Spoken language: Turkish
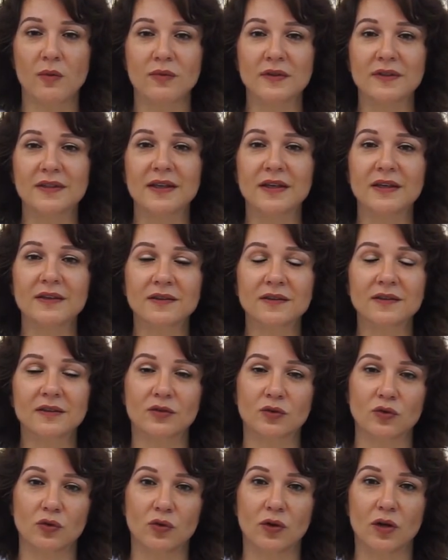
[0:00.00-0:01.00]
Bize en
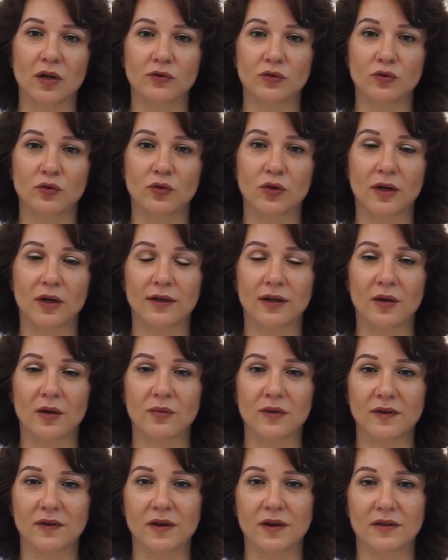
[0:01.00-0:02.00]
sık sorulan
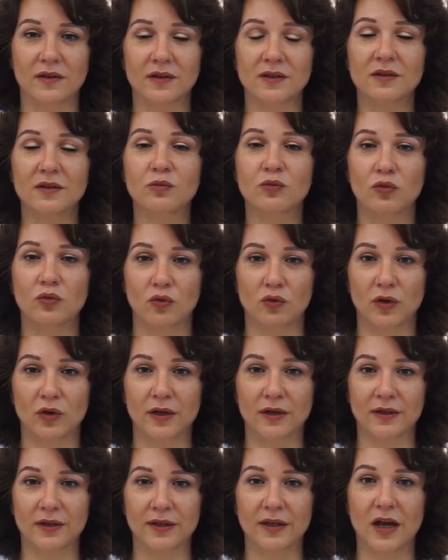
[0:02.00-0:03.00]
sorulardan bir tanesi bu.
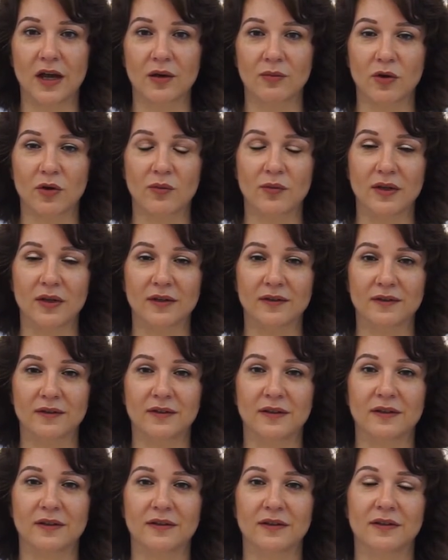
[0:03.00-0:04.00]
Karın germe
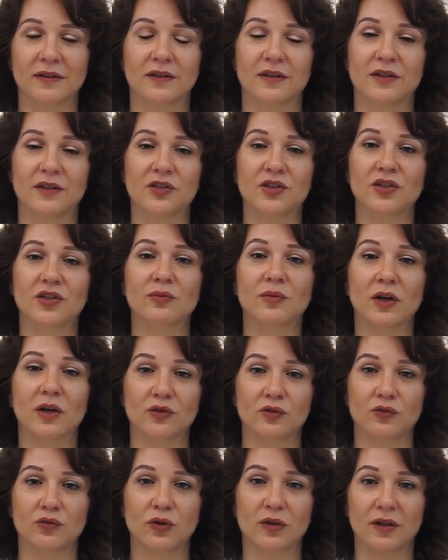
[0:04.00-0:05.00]
ameliyatı e, için
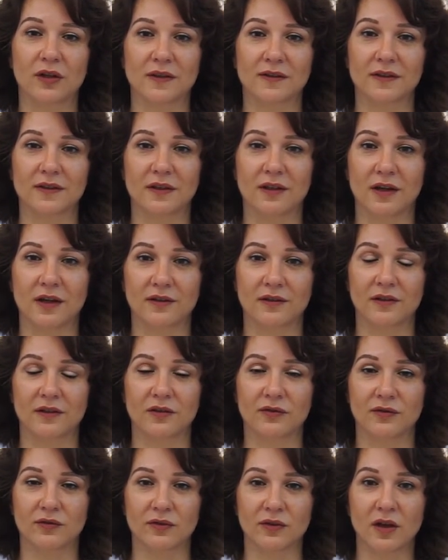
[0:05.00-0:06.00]
başvuran hastalar
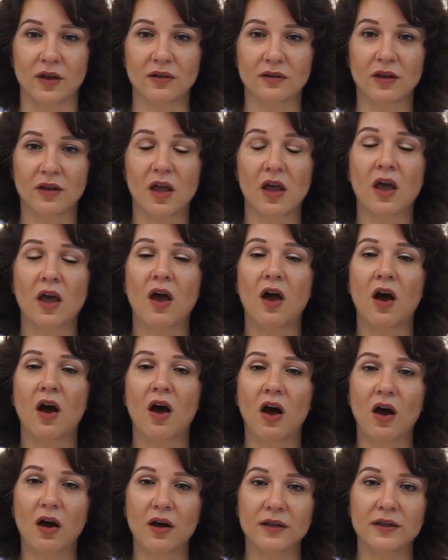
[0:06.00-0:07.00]
tarafından.
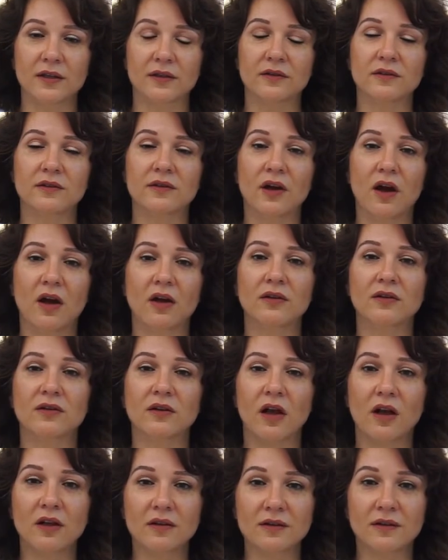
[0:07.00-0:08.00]
Hayır,
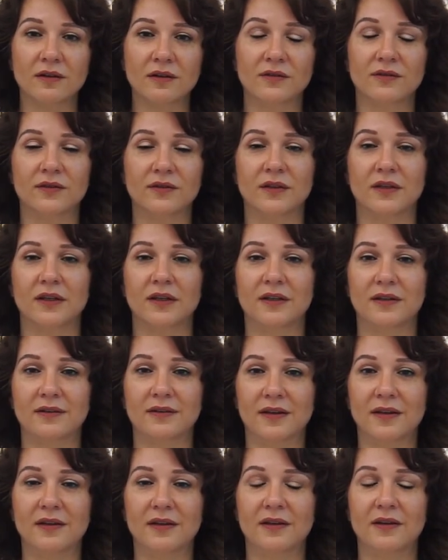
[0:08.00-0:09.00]
karnın alt
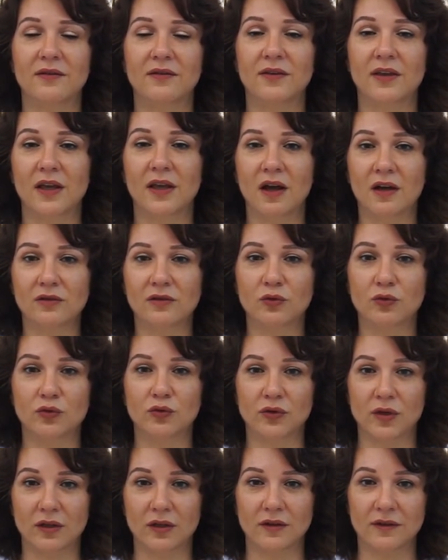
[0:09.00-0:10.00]
tarafındaki deri ve yağ
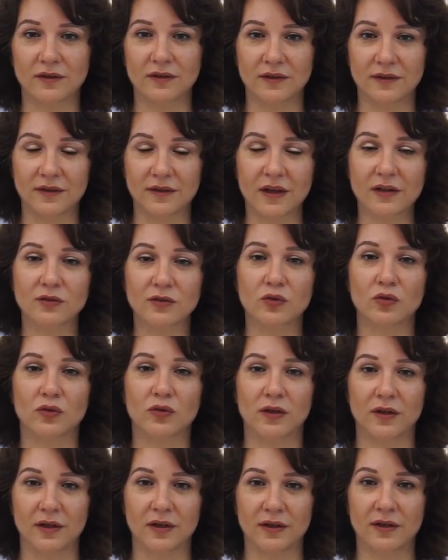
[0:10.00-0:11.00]
dokusu alındıktan
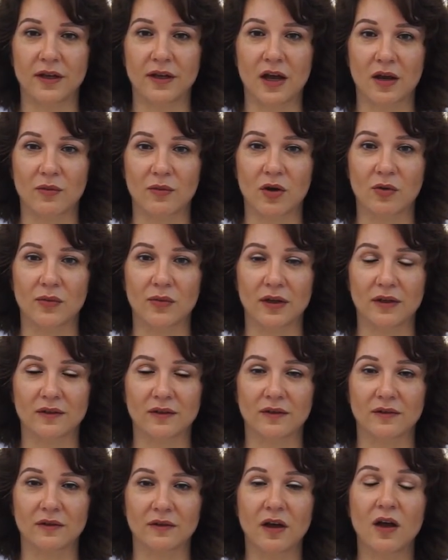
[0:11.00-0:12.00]
sonra karın germe
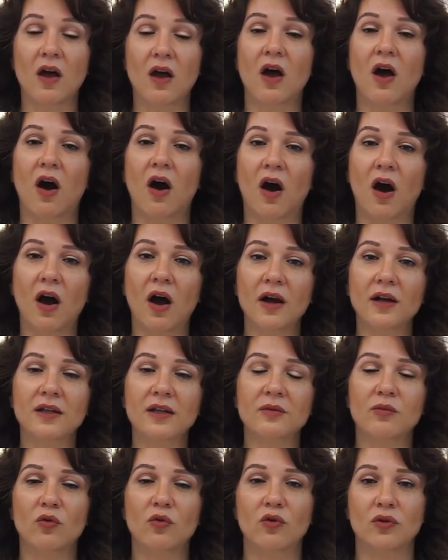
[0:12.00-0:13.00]
ameliyatında
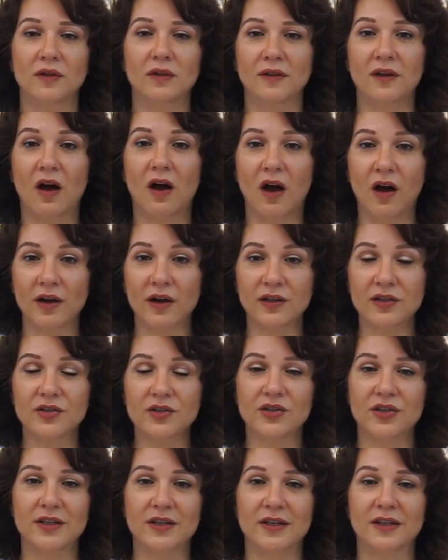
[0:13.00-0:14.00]
aynı bölgede
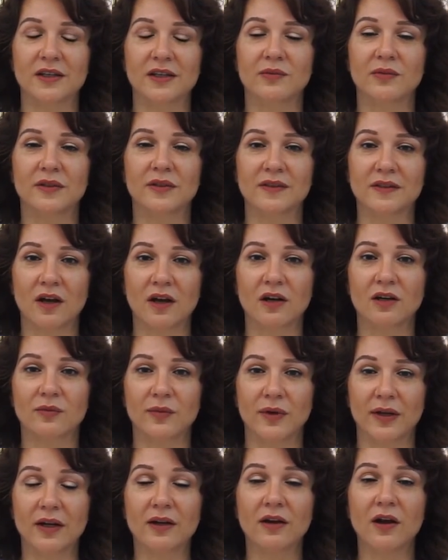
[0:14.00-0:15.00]
aynı şekilde bir
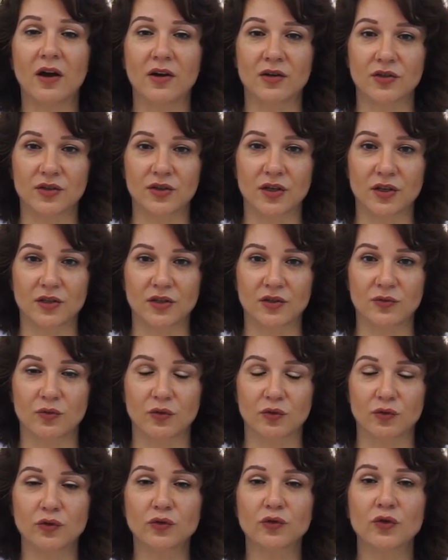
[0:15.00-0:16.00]
sarkma ile
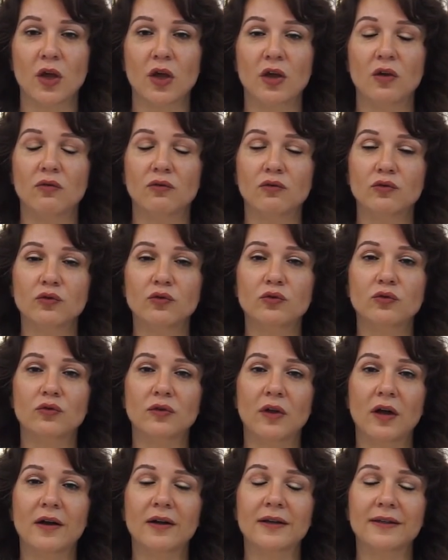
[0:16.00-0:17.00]
karşılaşmıyoruz.
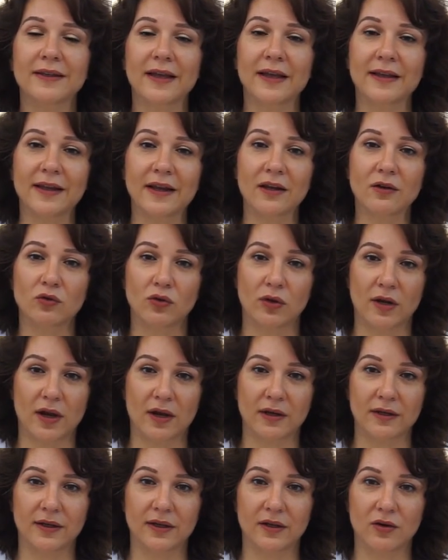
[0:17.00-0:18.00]
Vücut daha genel
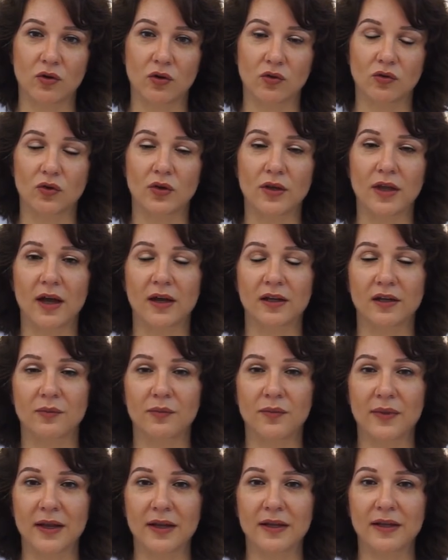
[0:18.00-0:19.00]
olarak kilo oluyor.
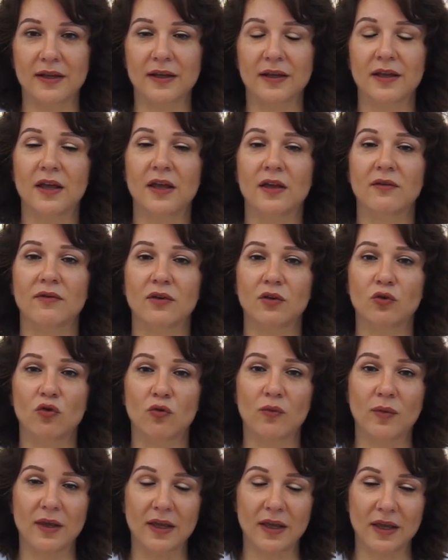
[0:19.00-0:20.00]
Yani belli ve
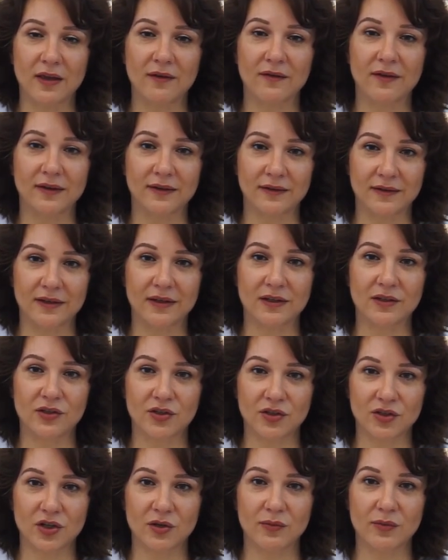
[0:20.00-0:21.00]
göbeği evet yine
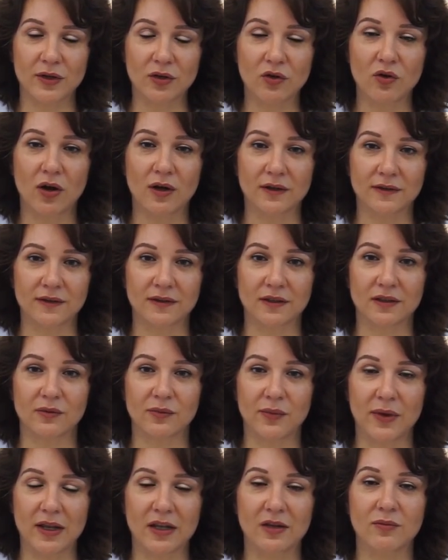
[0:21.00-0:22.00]
şişebiliyor
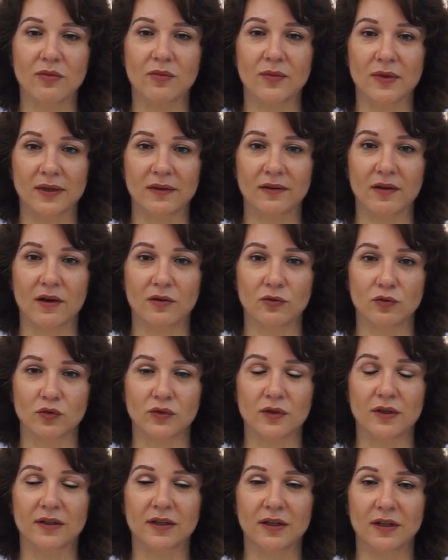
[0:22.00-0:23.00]
hastanın belli bir miktarın
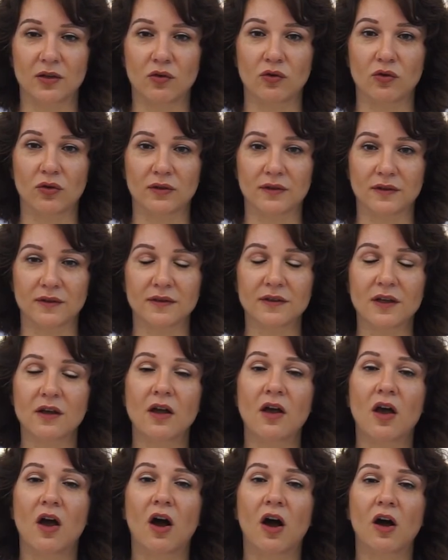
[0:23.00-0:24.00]
üzerinde kilo
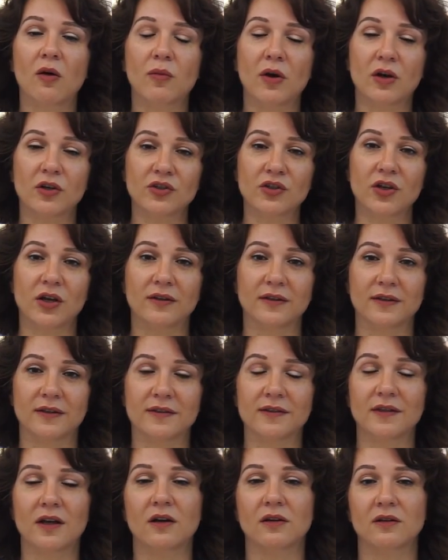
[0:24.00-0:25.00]
alırsa ama
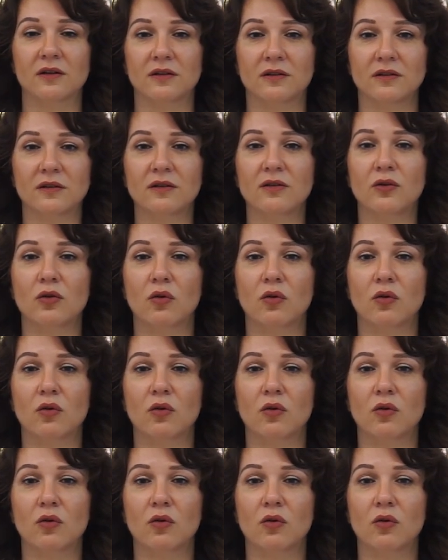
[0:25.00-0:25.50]
aşağıdaki sarkıklık